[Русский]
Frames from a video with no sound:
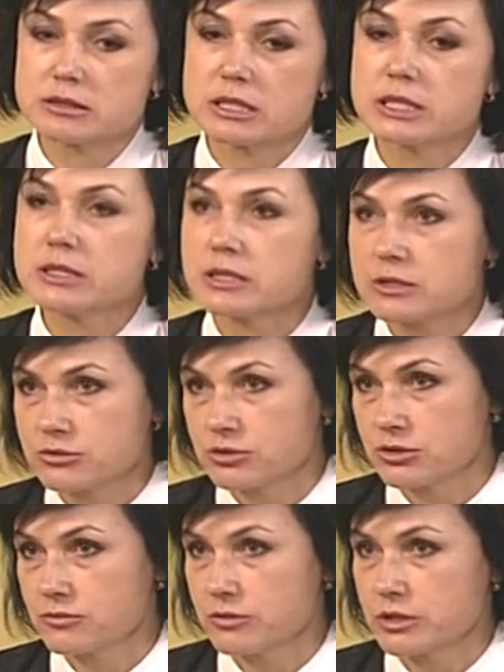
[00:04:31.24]
для нас
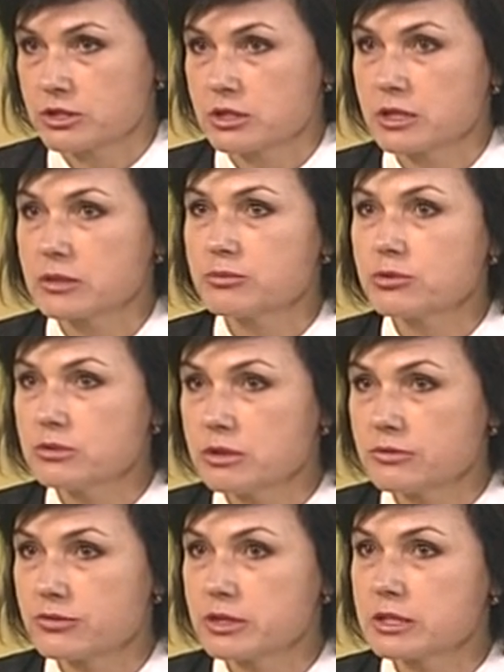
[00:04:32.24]
очень важна. Угу.
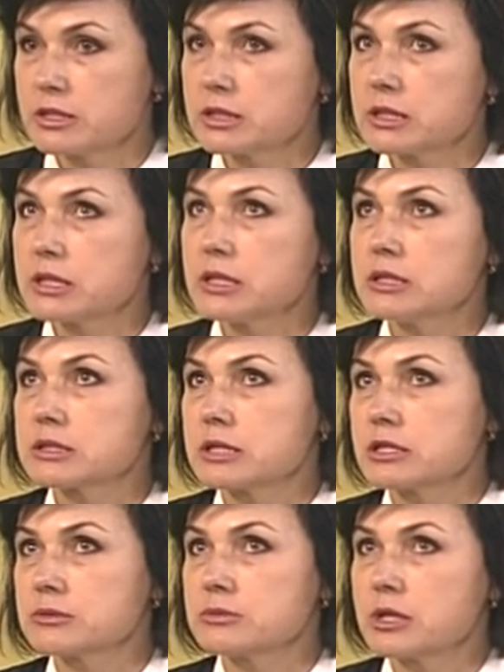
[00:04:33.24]
Габионов – это такие,
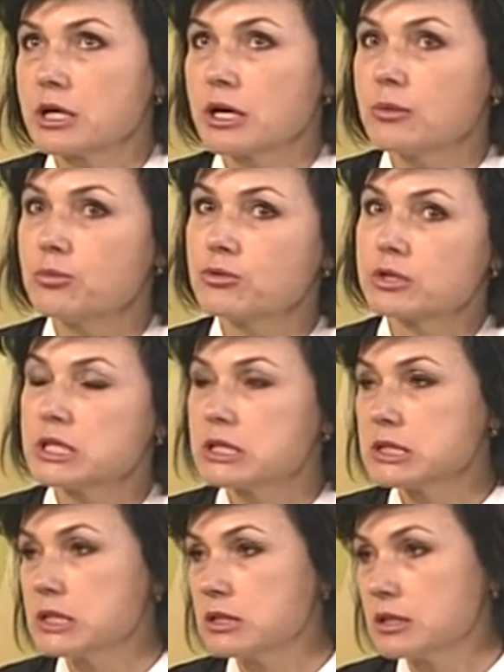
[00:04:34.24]
скажем так, опорные
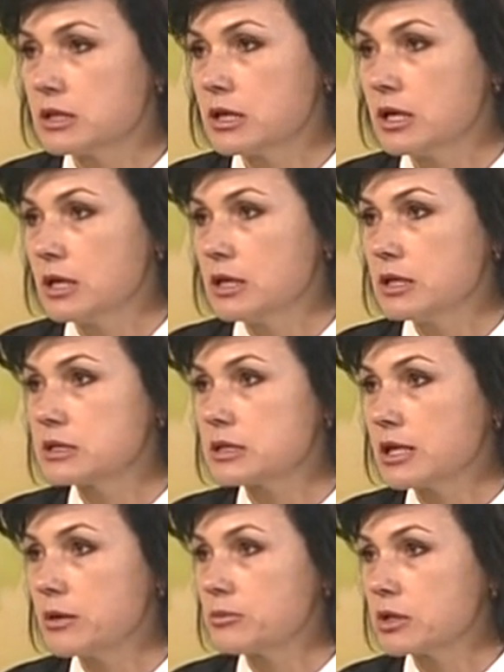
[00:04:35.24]
стены из
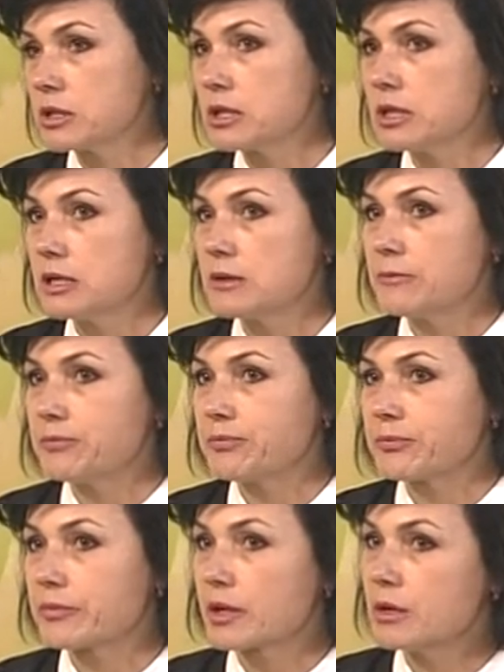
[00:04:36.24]
камня для
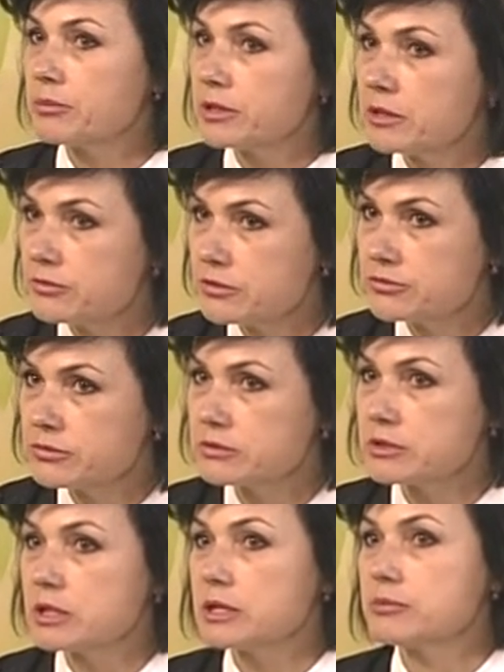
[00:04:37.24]
обрывов,
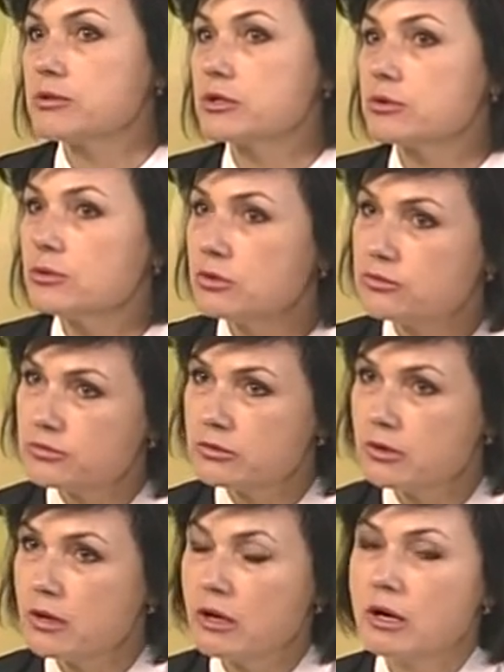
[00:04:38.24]
угу. для берегов.
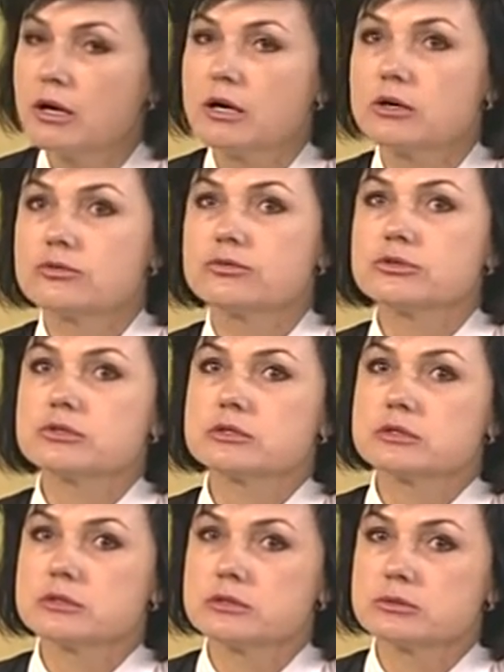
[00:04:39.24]
Вот,
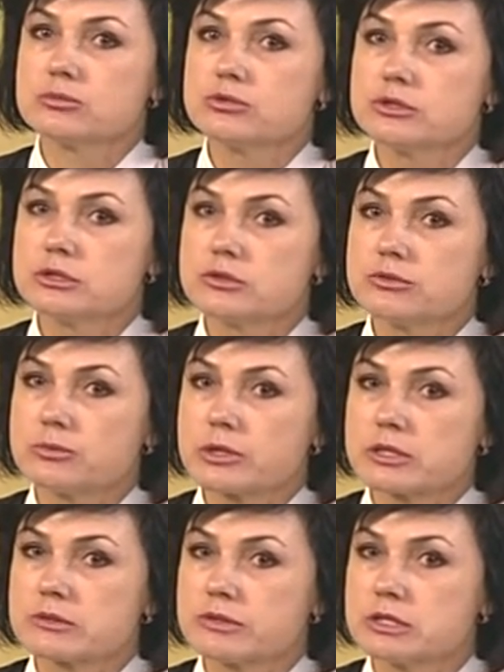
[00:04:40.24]
э, будет его
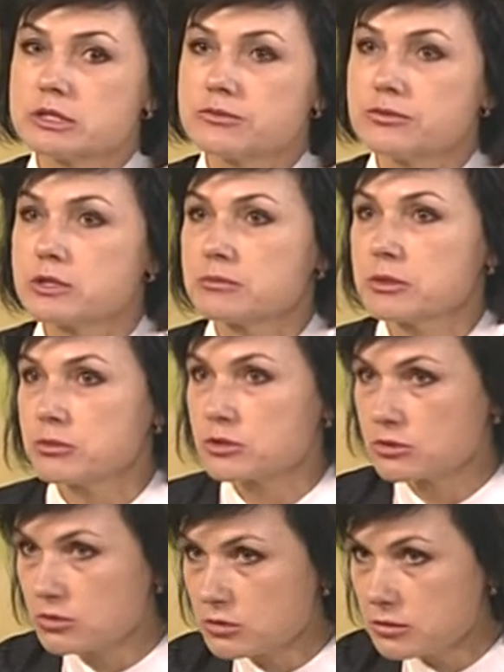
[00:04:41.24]
производить фирма
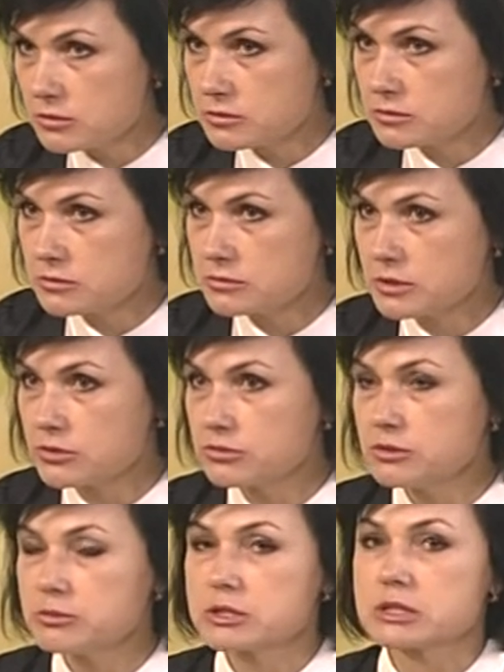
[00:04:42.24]
«Мизол», эту
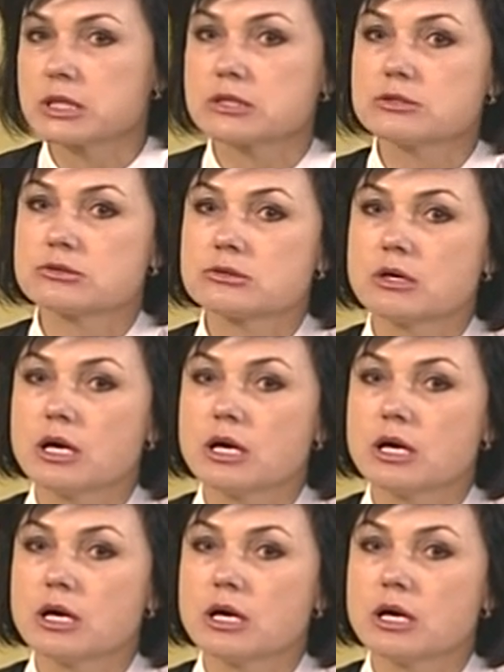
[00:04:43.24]
демонстрацию.